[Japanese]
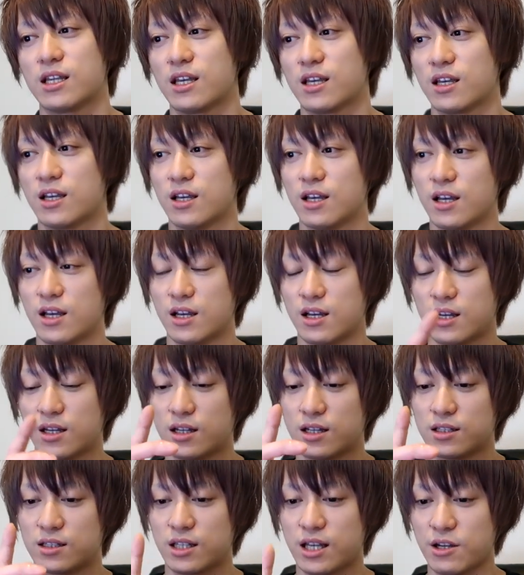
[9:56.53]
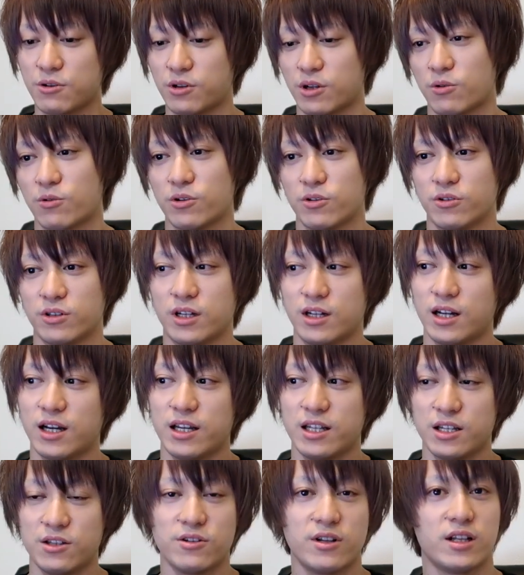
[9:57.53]
で、最後にこういうのね、
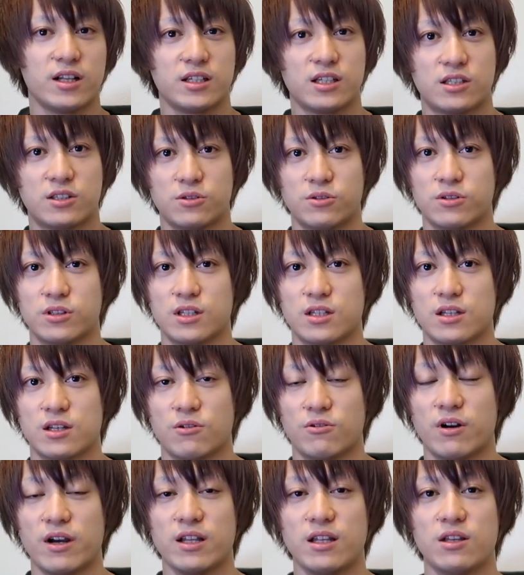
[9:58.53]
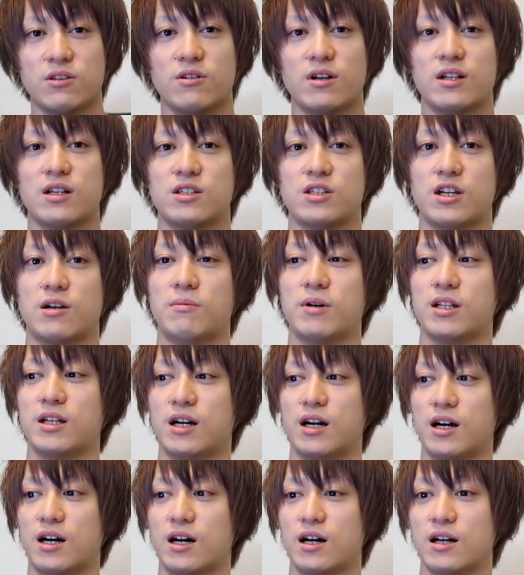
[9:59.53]
来年の話するんですけど、来年の話はま
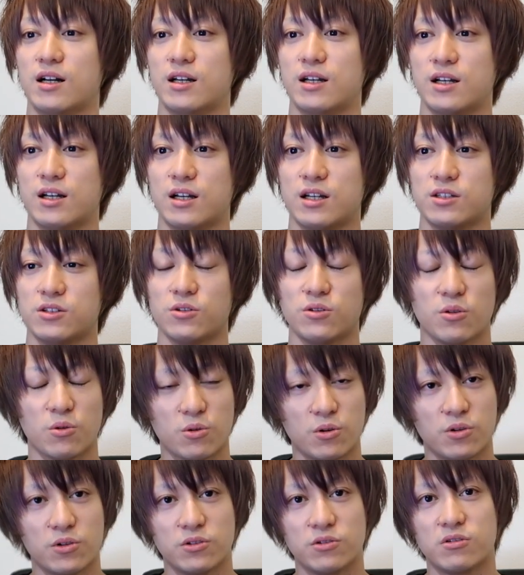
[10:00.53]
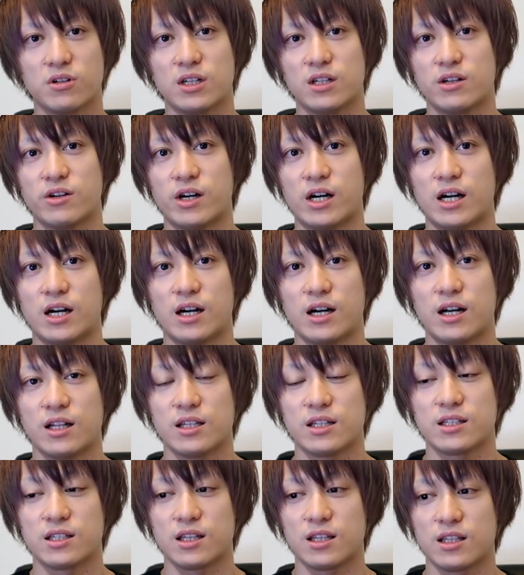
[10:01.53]
だ、ちょっとこの動画では
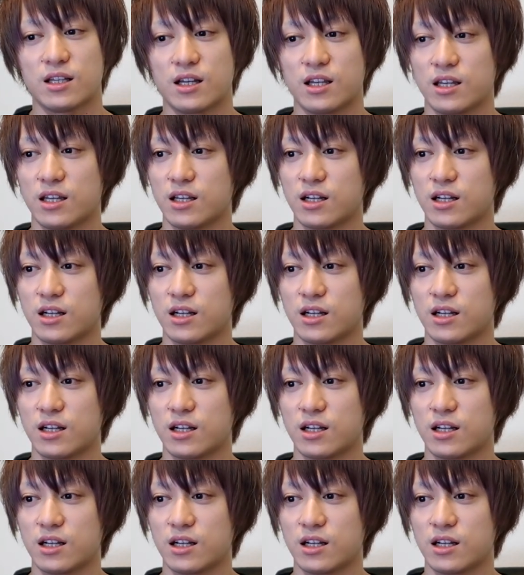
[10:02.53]
話さない